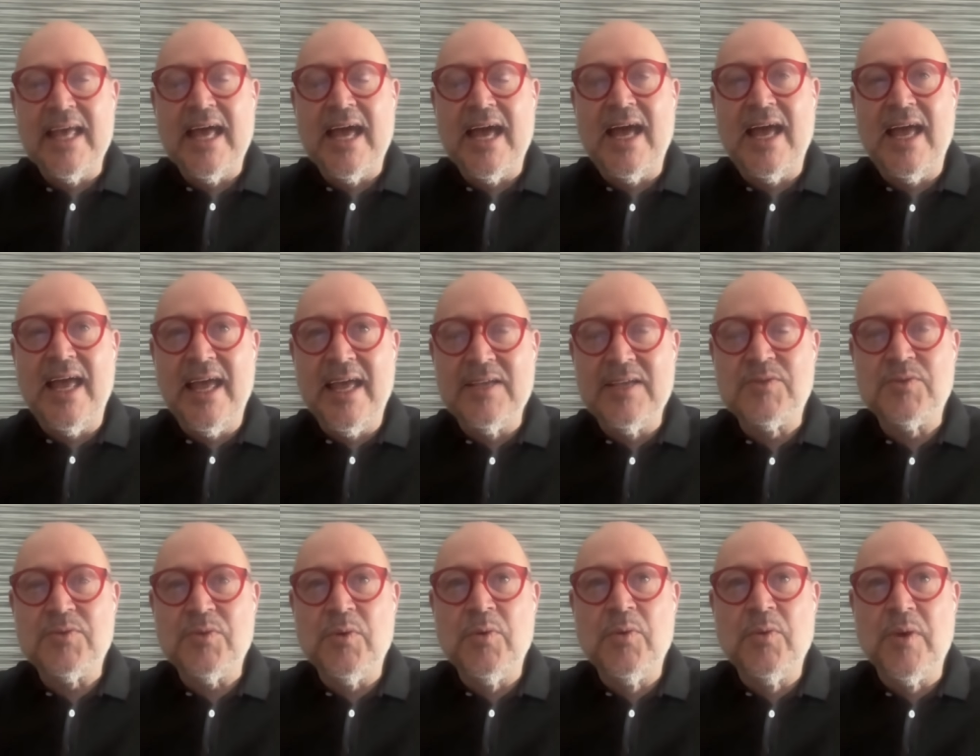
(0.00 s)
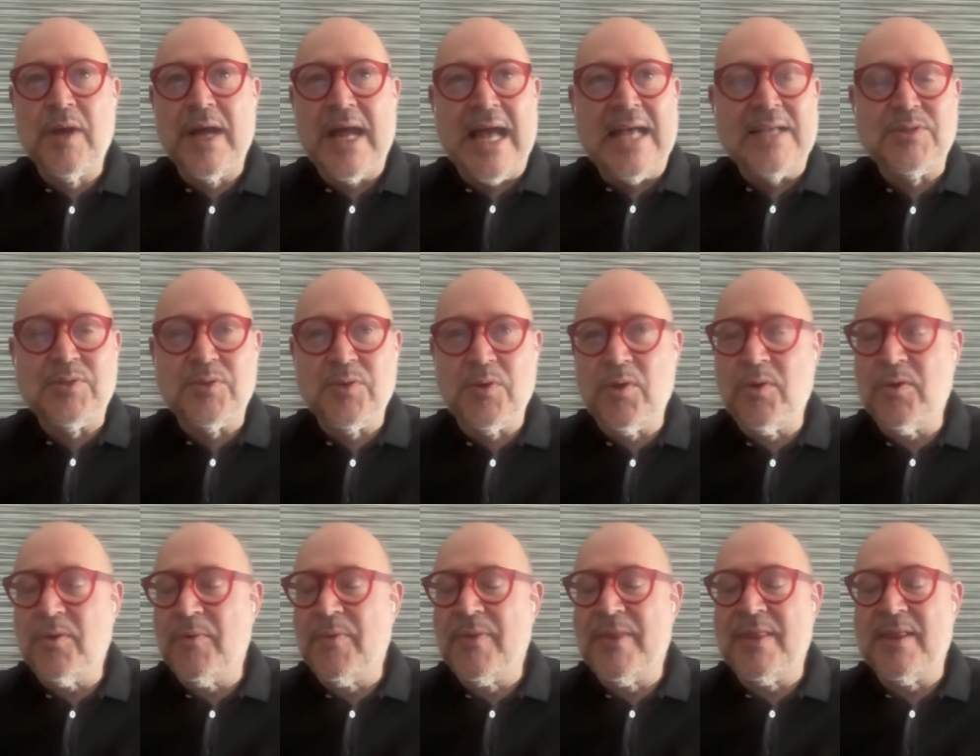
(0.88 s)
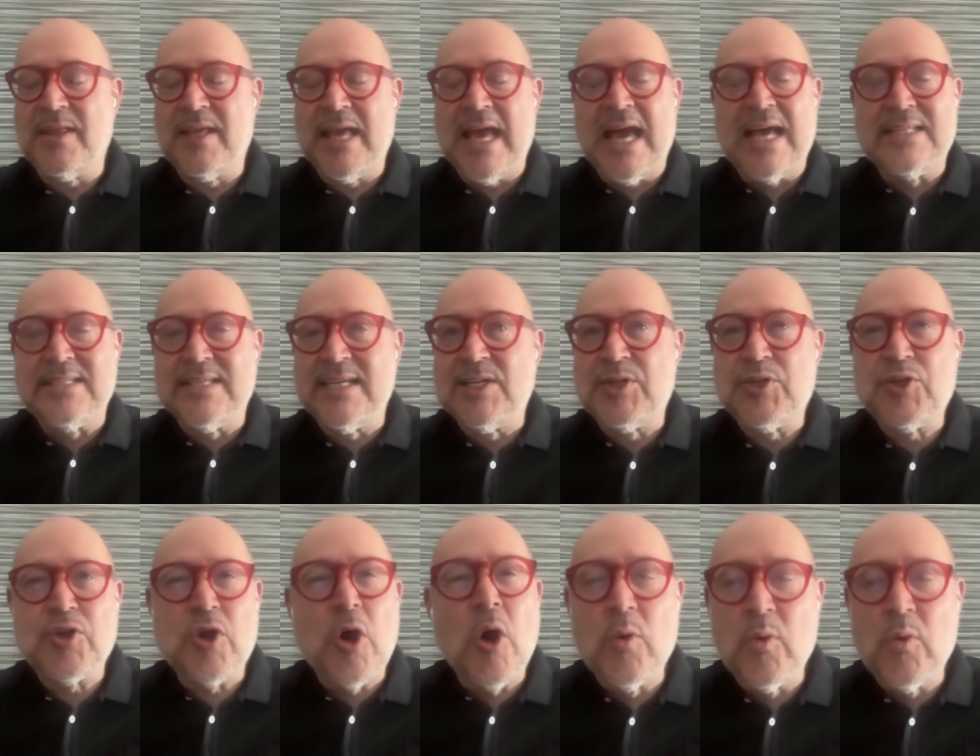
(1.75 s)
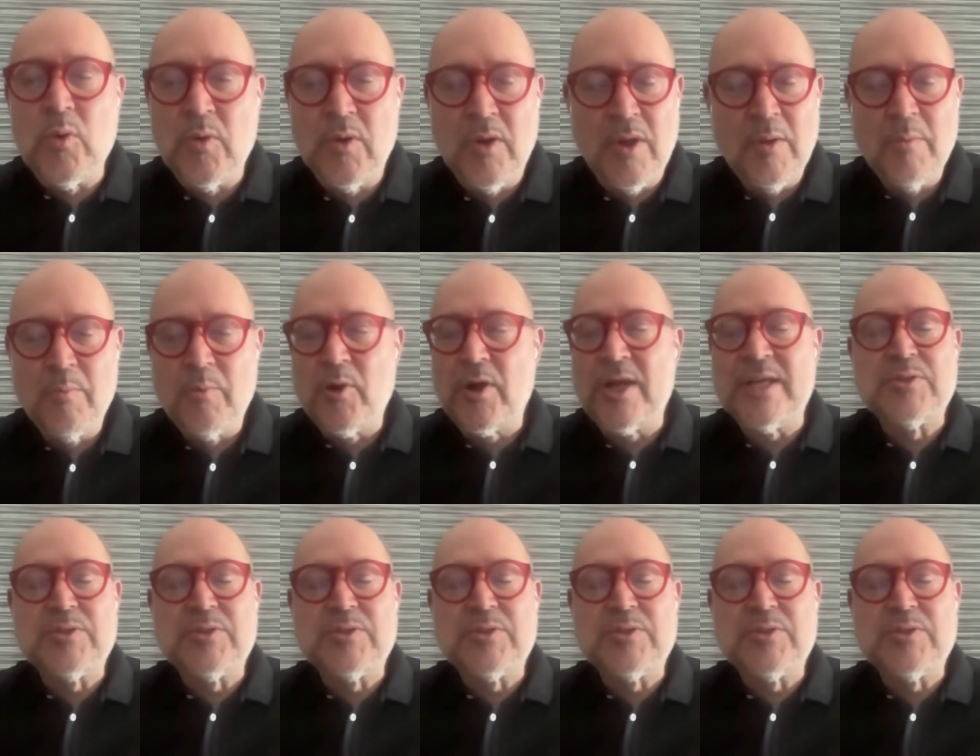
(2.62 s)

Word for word: ella es un caso que hace show.